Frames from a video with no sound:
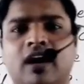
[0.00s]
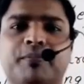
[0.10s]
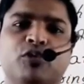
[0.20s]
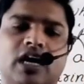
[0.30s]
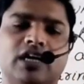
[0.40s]
आपको
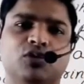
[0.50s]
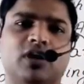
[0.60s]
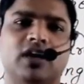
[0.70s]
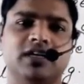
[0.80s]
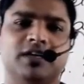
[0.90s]
याद होगा
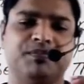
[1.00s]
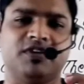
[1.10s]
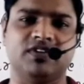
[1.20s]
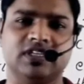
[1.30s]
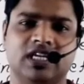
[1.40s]
कि
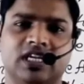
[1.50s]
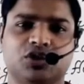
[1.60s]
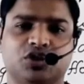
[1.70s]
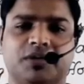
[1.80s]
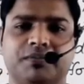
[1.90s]
प्रीवियस
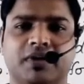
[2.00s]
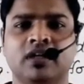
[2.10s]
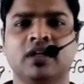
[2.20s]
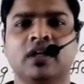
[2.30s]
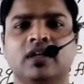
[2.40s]
लेक्चर में
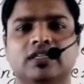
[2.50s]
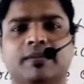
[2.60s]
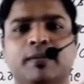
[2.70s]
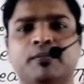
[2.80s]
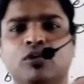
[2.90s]
जब हम
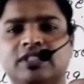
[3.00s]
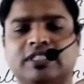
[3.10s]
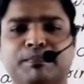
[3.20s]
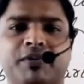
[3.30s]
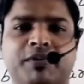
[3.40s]
लोग
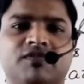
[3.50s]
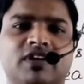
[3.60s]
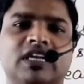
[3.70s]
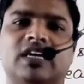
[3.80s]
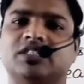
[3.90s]
सिंपल बिल
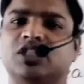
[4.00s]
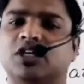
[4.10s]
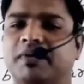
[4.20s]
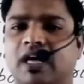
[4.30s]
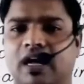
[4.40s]
एंड एक्सल
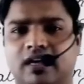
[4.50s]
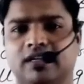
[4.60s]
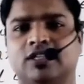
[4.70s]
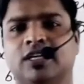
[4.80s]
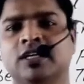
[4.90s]
पढ़ा रहे
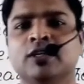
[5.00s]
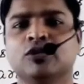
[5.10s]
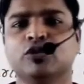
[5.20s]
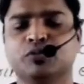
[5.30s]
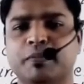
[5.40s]
थे तो
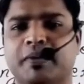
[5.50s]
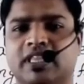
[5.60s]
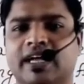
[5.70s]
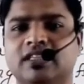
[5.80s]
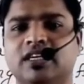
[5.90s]
उसमें
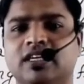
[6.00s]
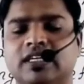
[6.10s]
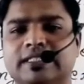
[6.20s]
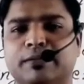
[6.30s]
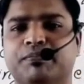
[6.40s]
बताए थे कि
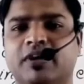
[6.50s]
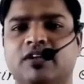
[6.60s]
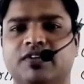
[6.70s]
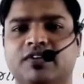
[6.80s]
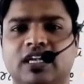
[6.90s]
सिंपल
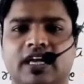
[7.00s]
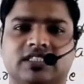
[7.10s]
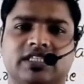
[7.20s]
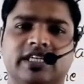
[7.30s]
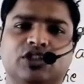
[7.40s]
बिल
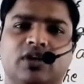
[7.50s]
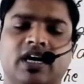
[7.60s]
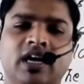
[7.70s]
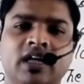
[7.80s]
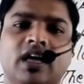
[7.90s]
एक्सल जो है
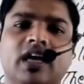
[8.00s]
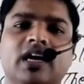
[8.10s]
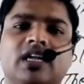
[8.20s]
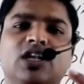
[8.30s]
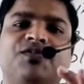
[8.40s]
एक
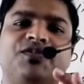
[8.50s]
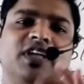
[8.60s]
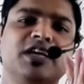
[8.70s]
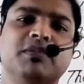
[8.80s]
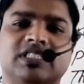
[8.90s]

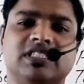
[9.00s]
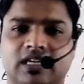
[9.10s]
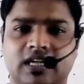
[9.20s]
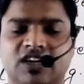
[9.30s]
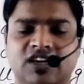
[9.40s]
लिफ्टिंग मशीन है
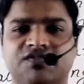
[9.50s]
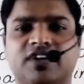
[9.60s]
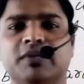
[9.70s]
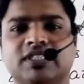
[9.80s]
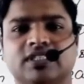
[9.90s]
लिफ्टिंग
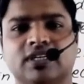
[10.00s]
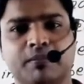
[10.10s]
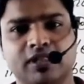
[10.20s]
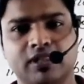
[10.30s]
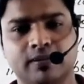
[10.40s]
मशीन का
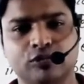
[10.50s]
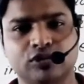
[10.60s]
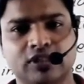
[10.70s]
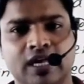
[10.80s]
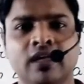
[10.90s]
मतलब होता
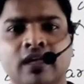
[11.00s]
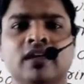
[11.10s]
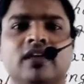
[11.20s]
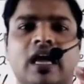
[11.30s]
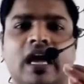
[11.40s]
है
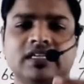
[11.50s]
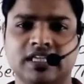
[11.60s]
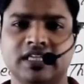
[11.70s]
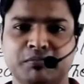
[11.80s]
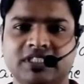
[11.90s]
कि ऐसा
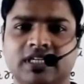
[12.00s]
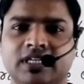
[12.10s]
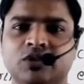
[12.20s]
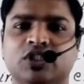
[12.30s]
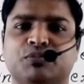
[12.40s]
मशीन
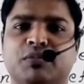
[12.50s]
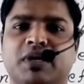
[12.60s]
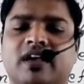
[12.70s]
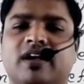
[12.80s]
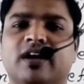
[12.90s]
जिसमें
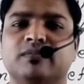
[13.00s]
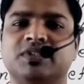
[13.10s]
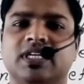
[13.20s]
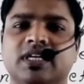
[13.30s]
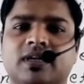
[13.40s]
कम
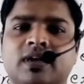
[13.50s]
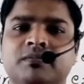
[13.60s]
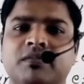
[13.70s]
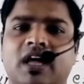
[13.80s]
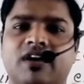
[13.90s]
से कम
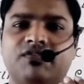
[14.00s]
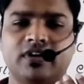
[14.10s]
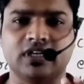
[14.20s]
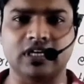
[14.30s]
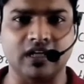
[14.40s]
एफर्ट
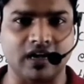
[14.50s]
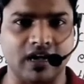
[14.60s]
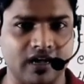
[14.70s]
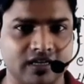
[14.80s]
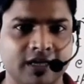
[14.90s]
लगा
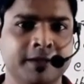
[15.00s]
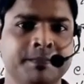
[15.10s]
के